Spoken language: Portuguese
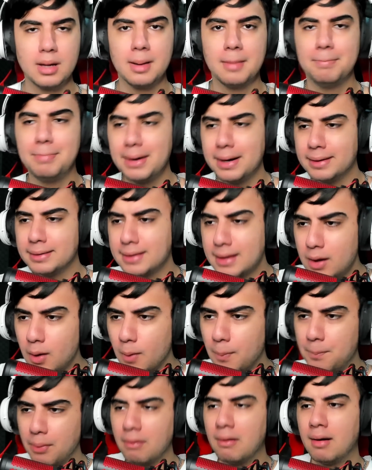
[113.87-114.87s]
Perdeu,
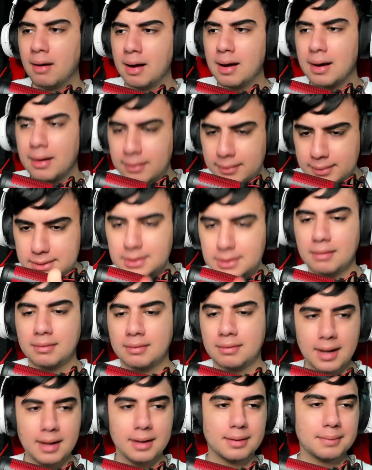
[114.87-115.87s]
porra, tá
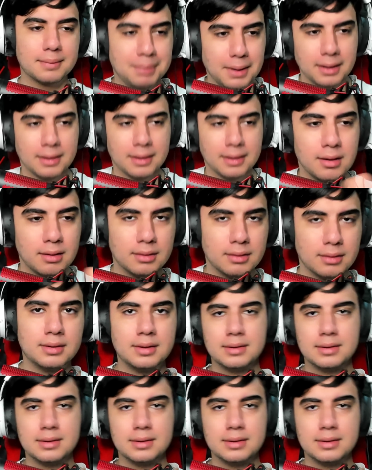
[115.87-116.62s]
ok? Perdeu.